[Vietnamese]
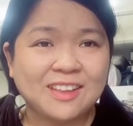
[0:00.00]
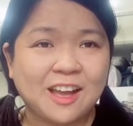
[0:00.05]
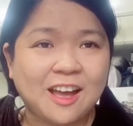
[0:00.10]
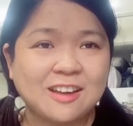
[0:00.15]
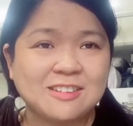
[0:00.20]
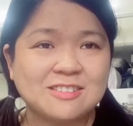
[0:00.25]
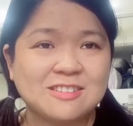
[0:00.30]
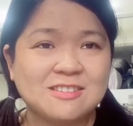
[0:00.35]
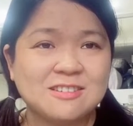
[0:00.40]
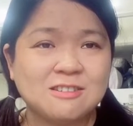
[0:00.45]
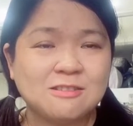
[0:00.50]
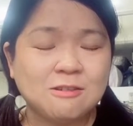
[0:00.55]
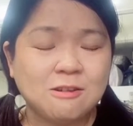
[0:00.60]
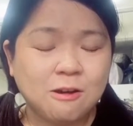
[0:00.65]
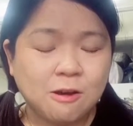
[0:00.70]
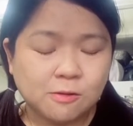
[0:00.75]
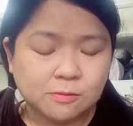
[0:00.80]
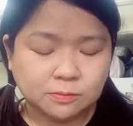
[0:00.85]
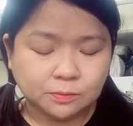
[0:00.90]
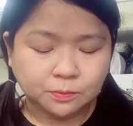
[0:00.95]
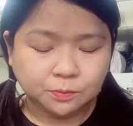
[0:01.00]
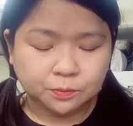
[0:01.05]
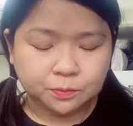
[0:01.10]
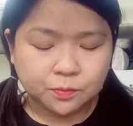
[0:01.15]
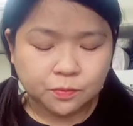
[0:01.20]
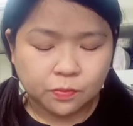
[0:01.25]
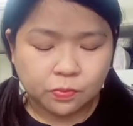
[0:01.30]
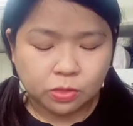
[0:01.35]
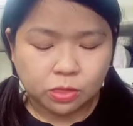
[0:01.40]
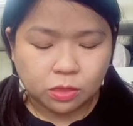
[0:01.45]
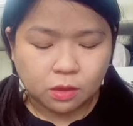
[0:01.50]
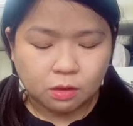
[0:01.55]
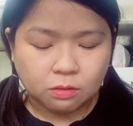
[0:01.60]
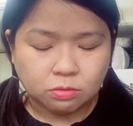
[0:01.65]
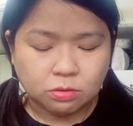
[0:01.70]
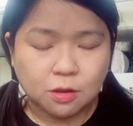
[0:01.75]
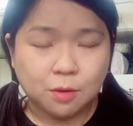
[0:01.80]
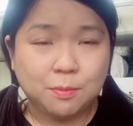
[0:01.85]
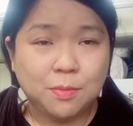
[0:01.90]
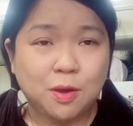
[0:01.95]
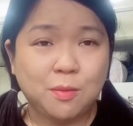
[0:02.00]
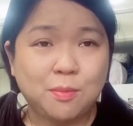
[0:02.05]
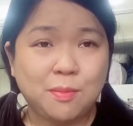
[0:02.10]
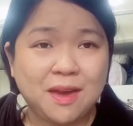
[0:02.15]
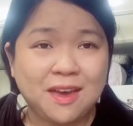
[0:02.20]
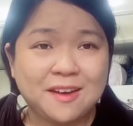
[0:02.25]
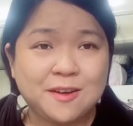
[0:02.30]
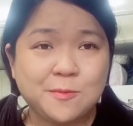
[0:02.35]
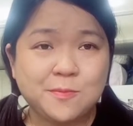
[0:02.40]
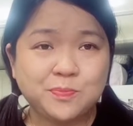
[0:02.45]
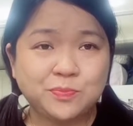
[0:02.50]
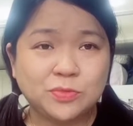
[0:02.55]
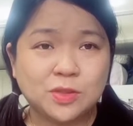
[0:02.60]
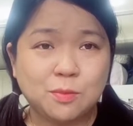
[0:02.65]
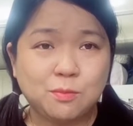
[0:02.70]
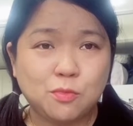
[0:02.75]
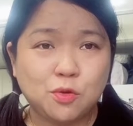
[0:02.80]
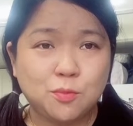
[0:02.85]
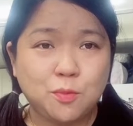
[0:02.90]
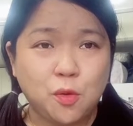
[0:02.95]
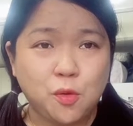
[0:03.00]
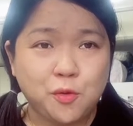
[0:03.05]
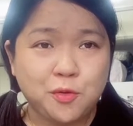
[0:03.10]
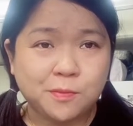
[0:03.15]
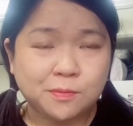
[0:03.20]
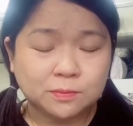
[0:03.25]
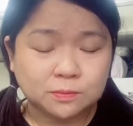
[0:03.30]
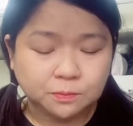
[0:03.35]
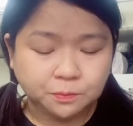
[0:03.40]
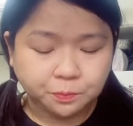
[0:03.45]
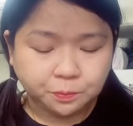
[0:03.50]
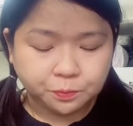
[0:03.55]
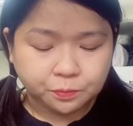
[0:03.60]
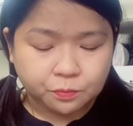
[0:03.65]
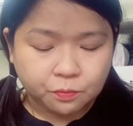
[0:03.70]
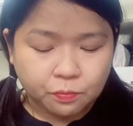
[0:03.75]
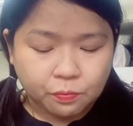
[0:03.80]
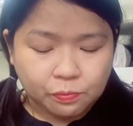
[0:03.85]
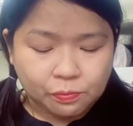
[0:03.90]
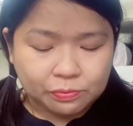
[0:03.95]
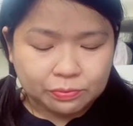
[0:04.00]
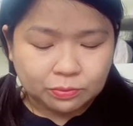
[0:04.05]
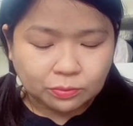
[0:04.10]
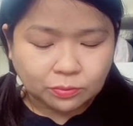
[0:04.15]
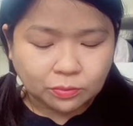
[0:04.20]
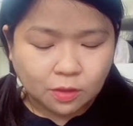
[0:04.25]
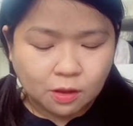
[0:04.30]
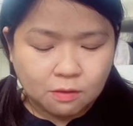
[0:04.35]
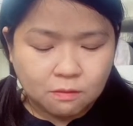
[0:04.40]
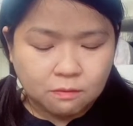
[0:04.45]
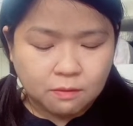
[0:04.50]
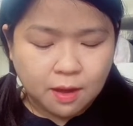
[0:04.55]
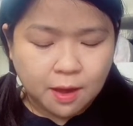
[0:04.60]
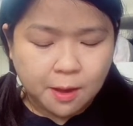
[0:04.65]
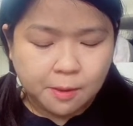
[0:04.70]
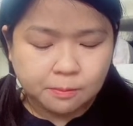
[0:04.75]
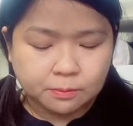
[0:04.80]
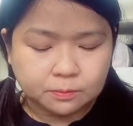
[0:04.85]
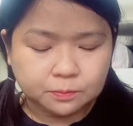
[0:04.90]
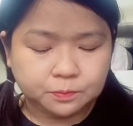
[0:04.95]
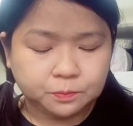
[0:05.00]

ăn rất là ngon nó béo béo nó bùi bùi và